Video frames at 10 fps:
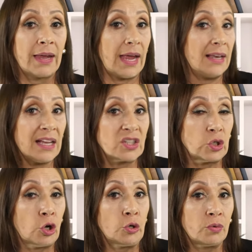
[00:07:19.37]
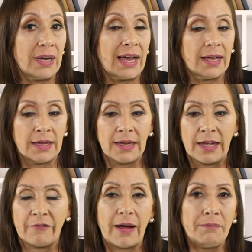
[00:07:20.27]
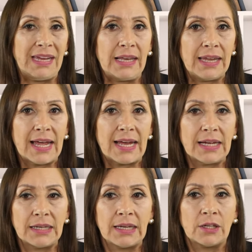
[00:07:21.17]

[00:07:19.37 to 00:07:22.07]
Él nació en una familia